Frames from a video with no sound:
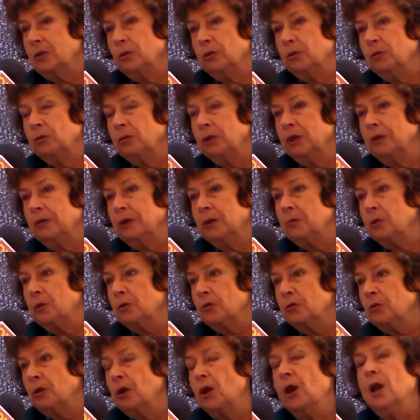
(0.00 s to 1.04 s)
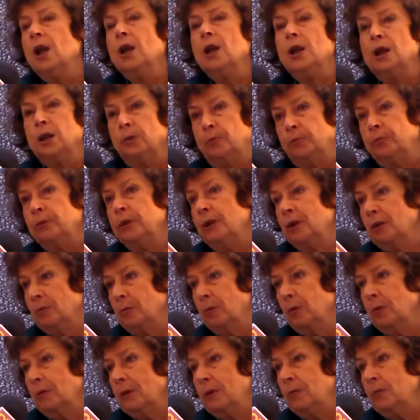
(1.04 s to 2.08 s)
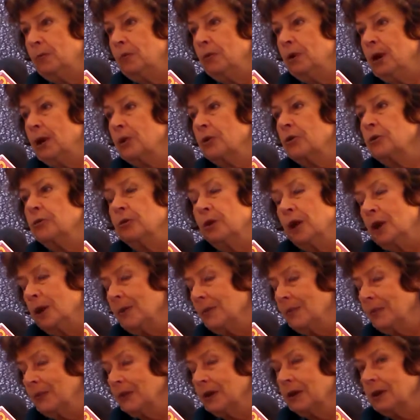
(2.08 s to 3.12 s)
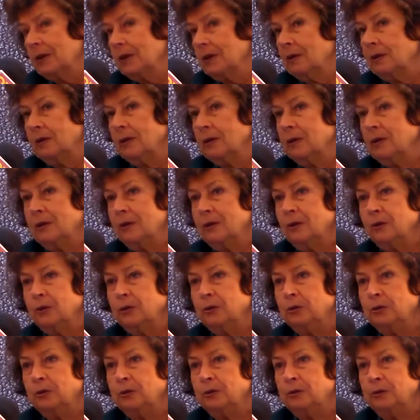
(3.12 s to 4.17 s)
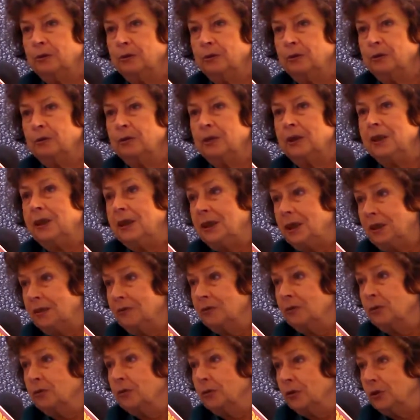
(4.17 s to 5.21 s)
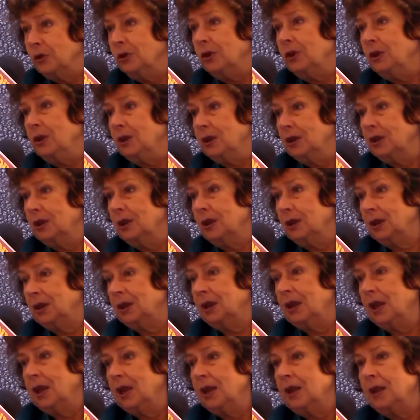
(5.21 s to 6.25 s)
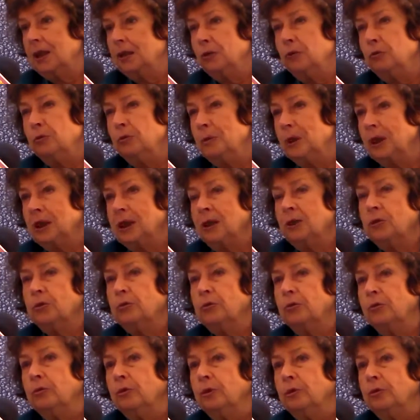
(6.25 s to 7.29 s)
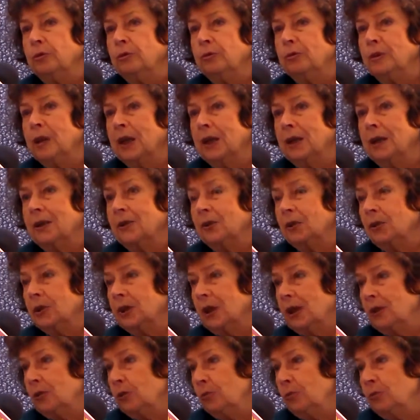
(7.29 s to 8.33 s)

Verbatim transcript: Donc on est vraiment sur un... Et puis le problème plus large de, euh, des livres aussi et, du numérique. Je trouve que le numérique est en train de